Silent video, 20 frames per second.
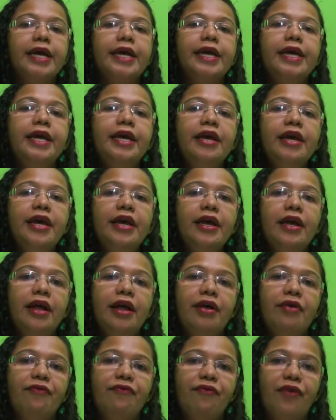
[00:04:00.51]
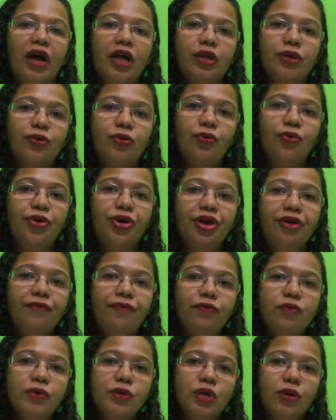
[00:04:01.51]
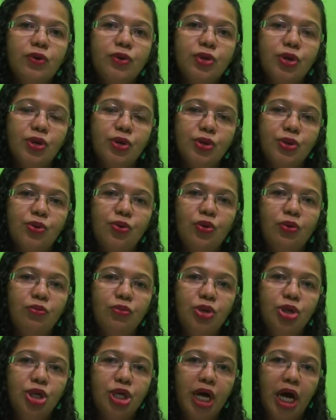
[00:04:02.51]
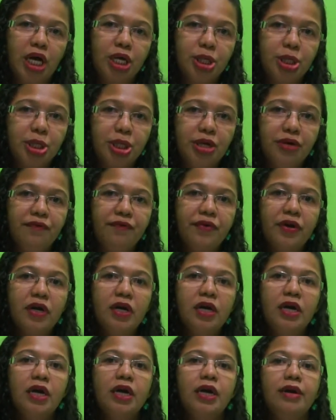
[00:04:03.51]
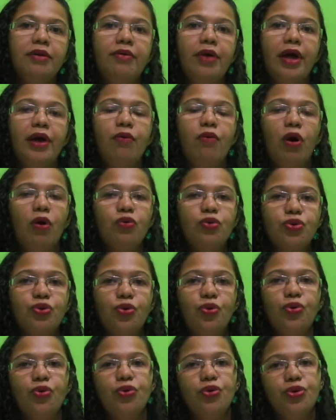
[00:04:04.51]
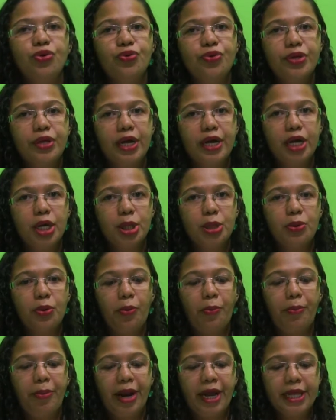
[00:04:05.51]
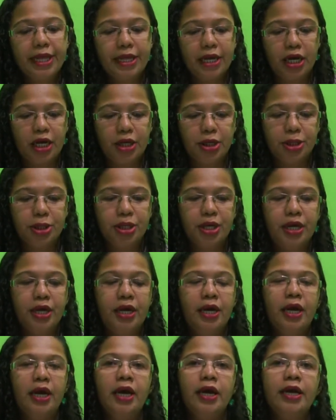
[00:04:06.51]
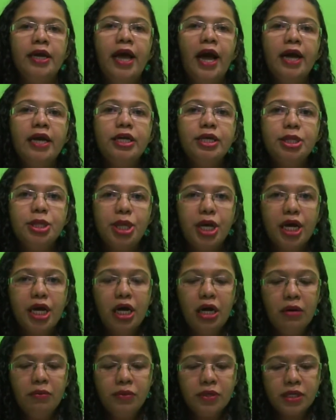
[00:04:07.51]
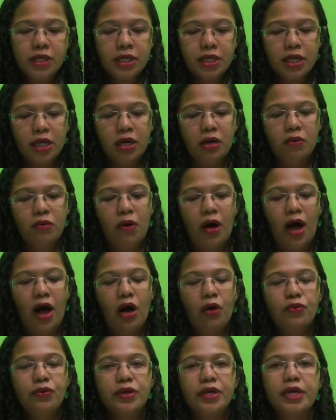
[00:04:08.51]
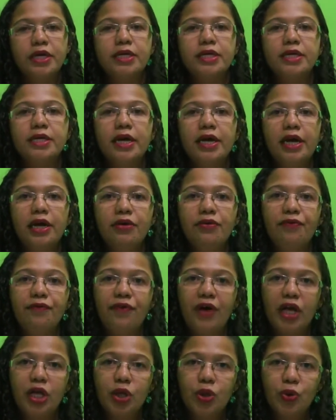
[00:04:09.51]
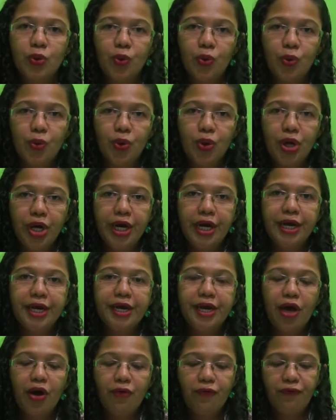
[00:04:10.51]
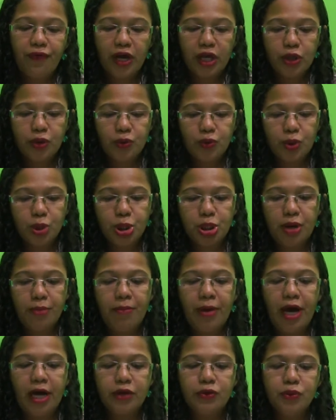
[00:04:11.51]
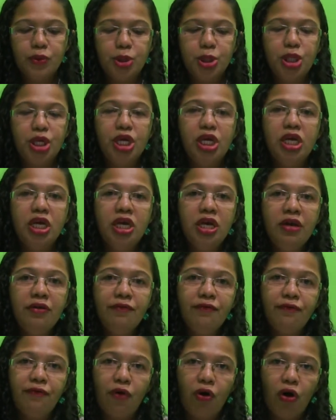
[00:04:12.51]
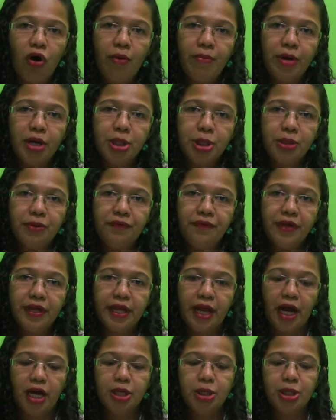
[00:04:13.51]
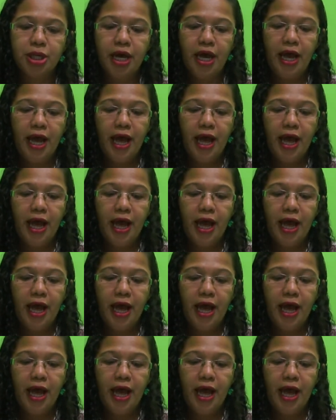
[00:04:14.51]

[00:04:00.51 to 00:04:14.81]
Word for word: Que fator, que função sociocomunicativa né, o autor do texto pretende. E aí chegamos então ao terceiro fator que é o fator chamado de informatividade.